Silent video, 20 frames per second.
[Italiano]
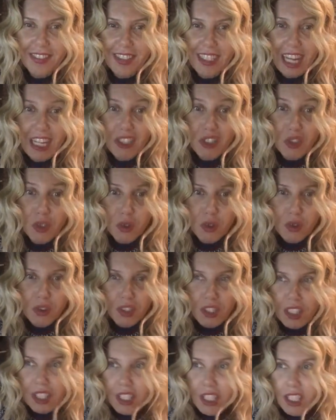
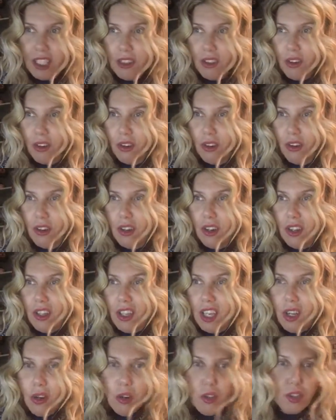«Nascondino?
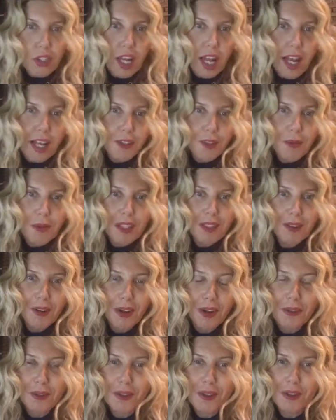Che cos'è?» domandò
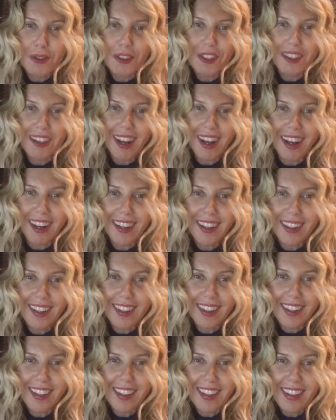la curiosità.
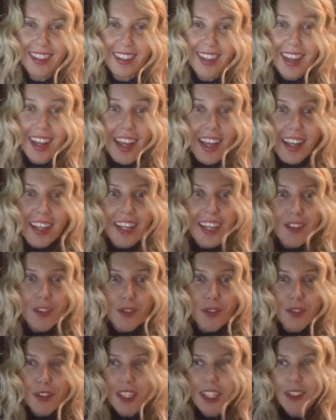
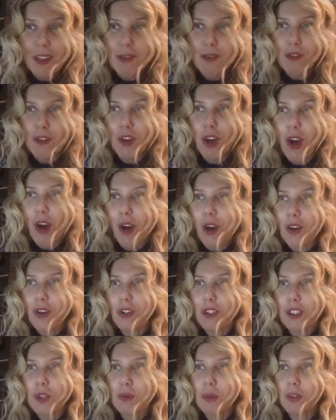Nascondino è un
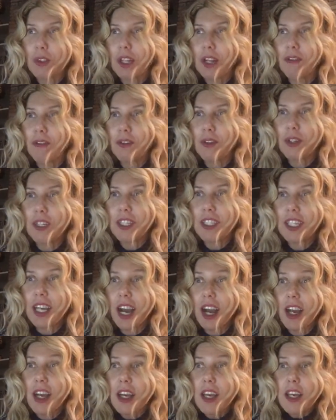gioco, rispose la
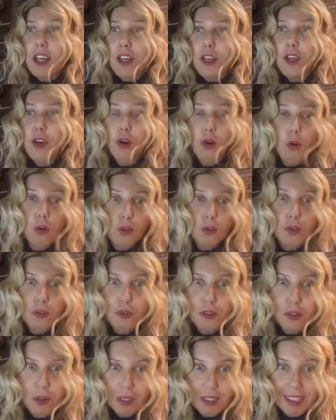follia. Io conto
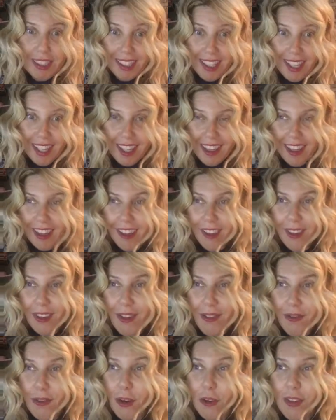fino a
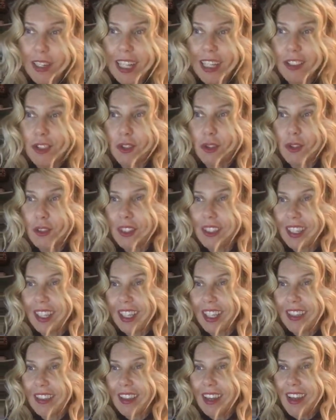cento, voi vi
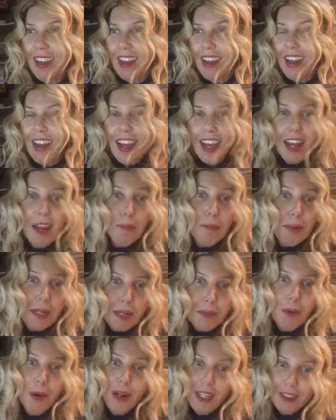nascondete e il
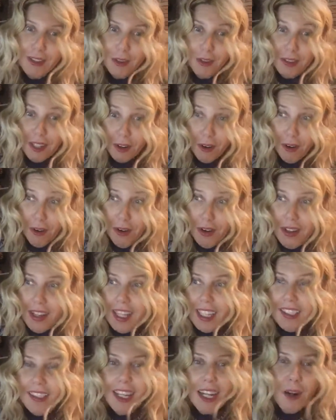primo che troverò
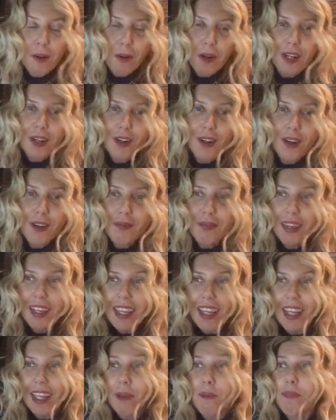sarà quello
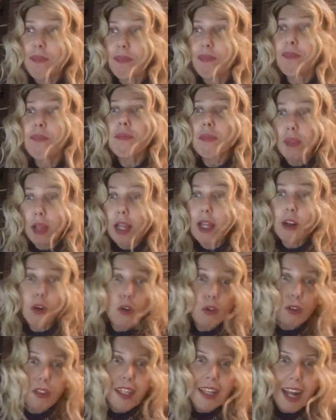che
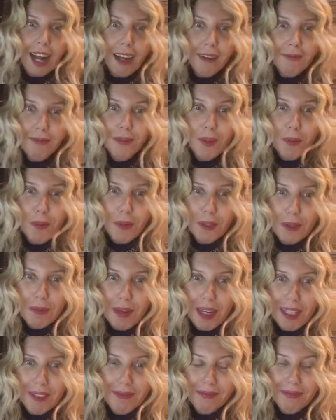conterà dopo di
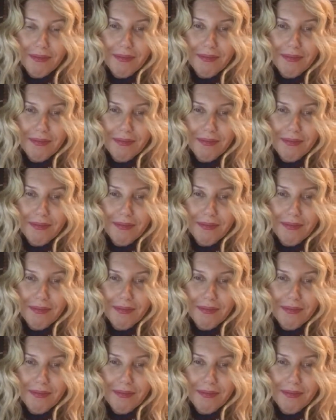me.